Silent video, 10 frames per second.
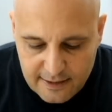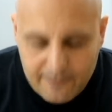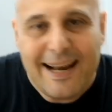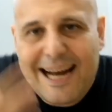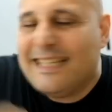
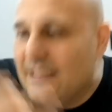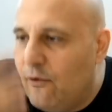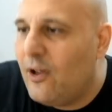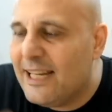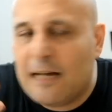Ma ragazzi,
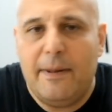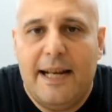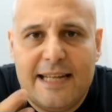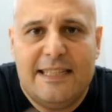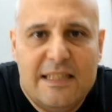volete
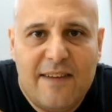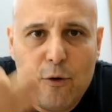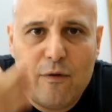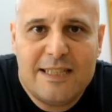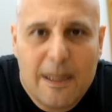capire che si va
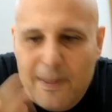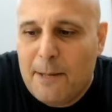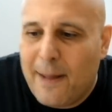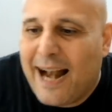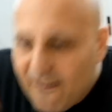all'università per
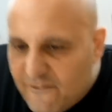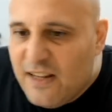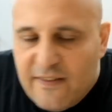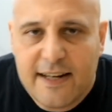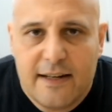imparare a
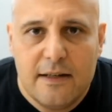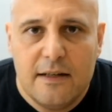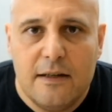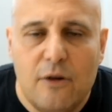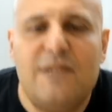vivere?
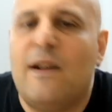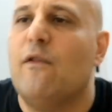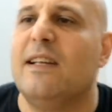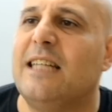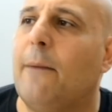Non si va
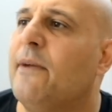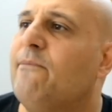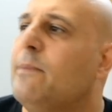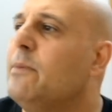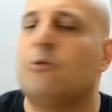all'università per,
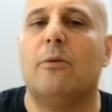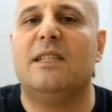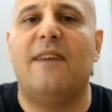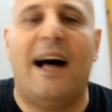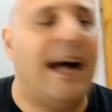per, per, come
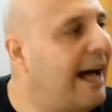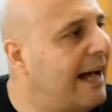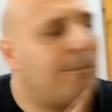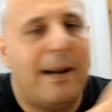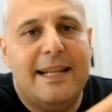si va
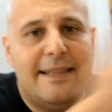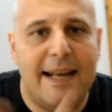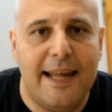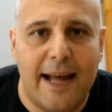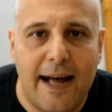in
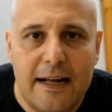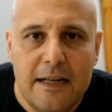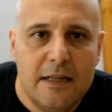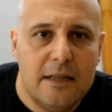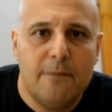panetteria,
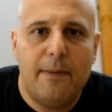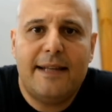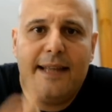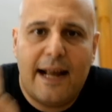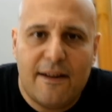
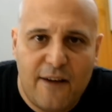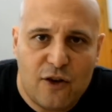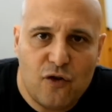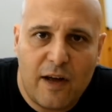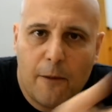panetteria che
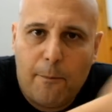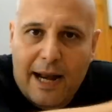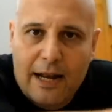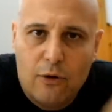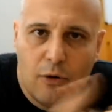faccio? Vado, e
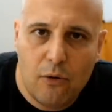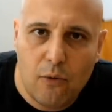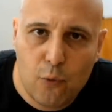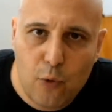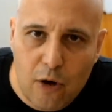
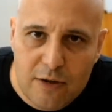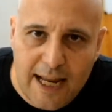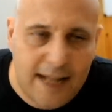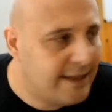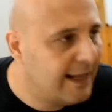prendo due
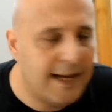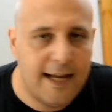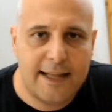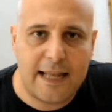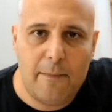
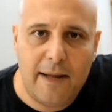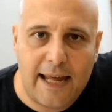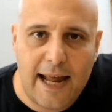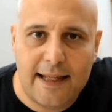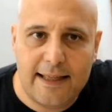rosette, tre
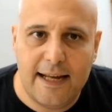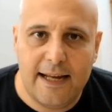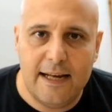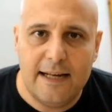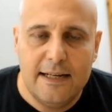
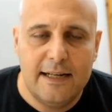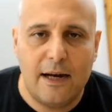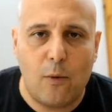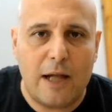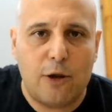micchette,
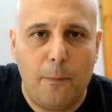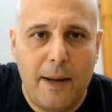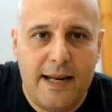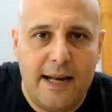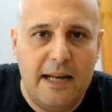eh, quattro
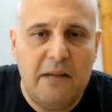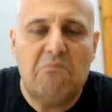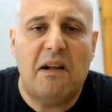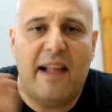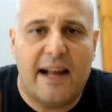panini,
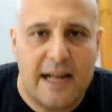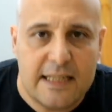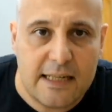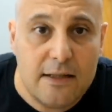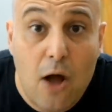me la vado a
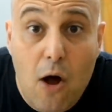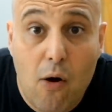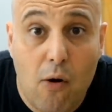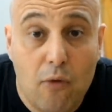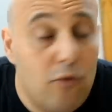casa.
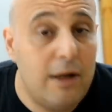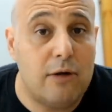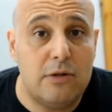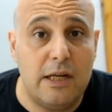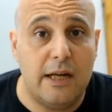No, non è
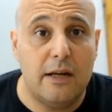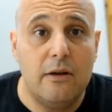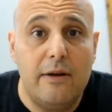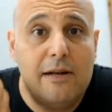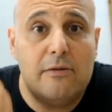così,
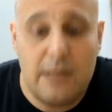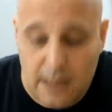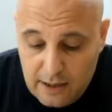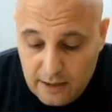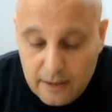non è
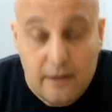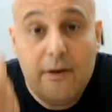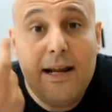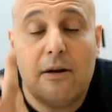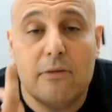così,
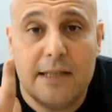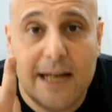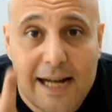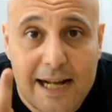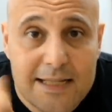non è così
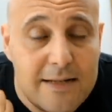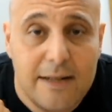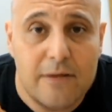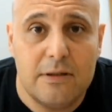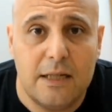ragazzi, non
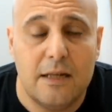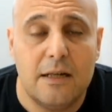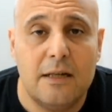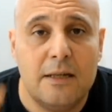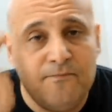è così.
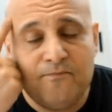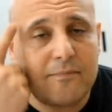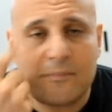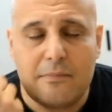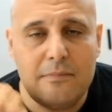
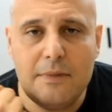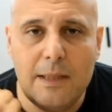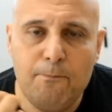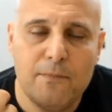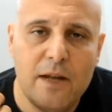
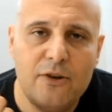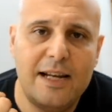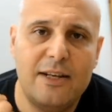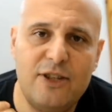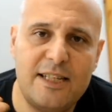
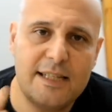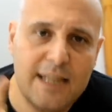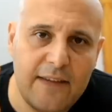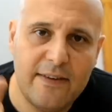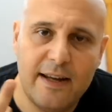Cioè, ci si
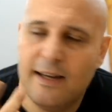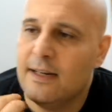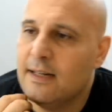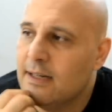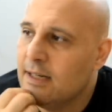scrive...
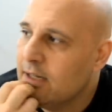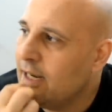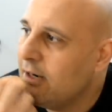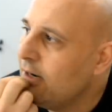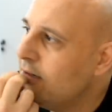
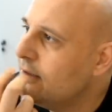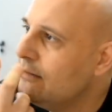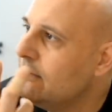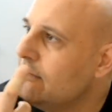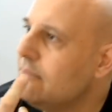Eh, non,
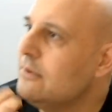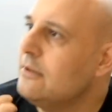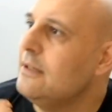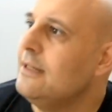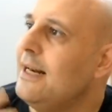
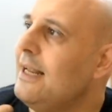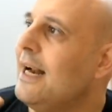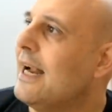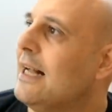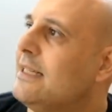i,
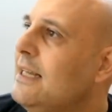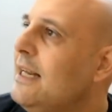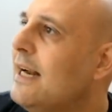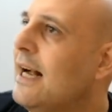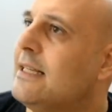ragazzi, I
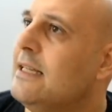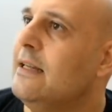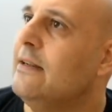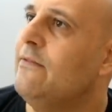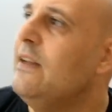
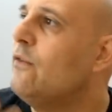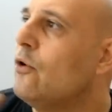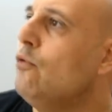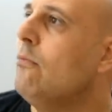ragazzi vivono in un